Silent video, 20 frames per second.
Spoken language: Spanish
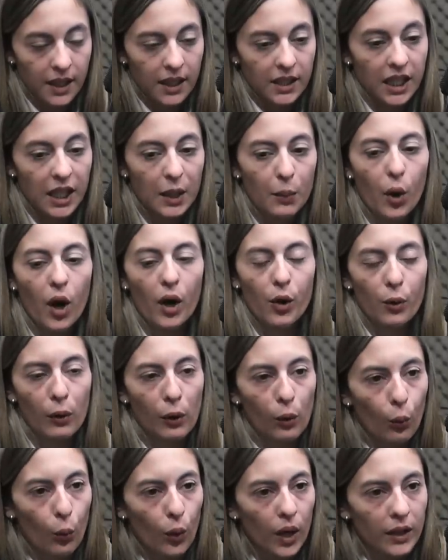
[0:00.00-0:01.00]
Tenemos a Nuevo
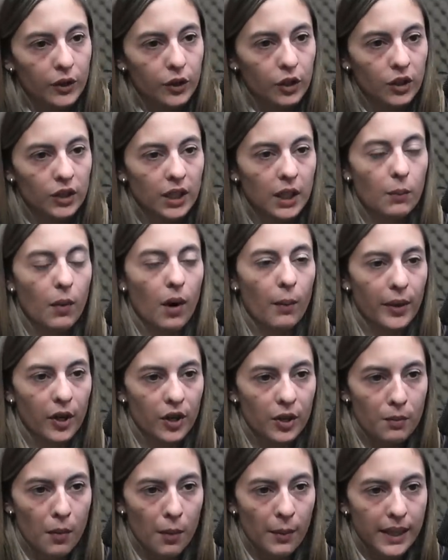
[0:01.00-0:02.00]
Encuentro, tenemos a
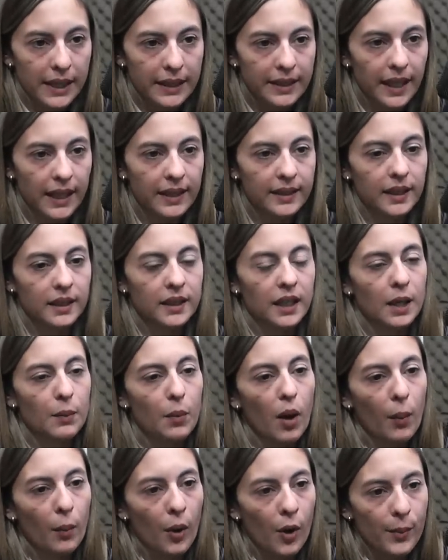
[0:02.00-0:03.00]
Peronismo Militante,
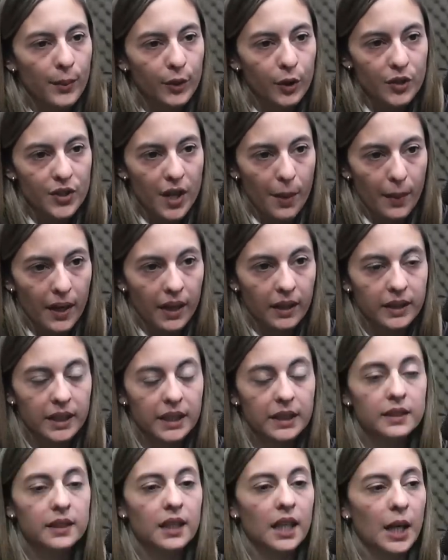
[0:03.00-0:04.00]
tenemos a Movimiento San
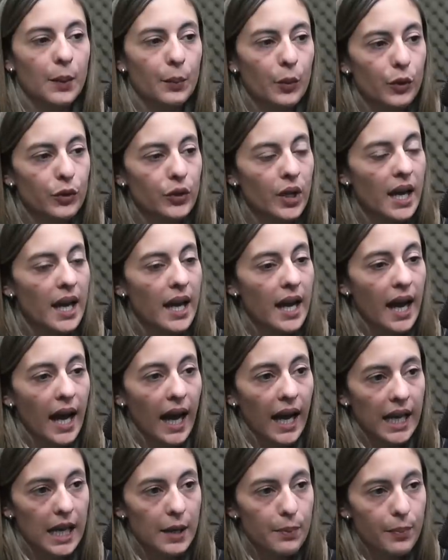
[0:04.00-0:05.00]
Martín, tenemos
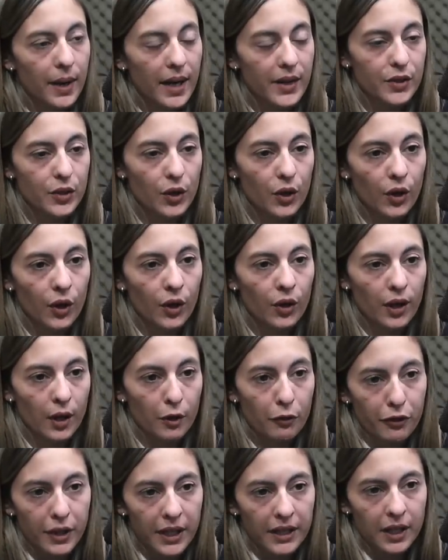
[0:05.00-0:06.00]
al espacio del
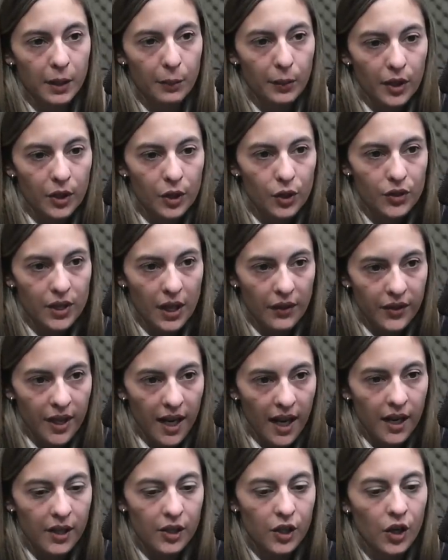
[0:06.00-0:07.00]
Frente Pedro
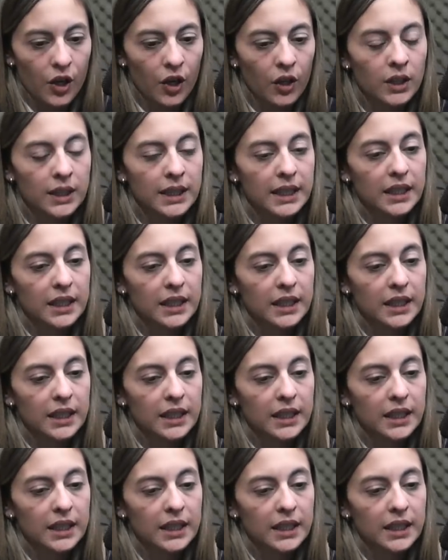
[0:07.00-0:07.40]
Satranio,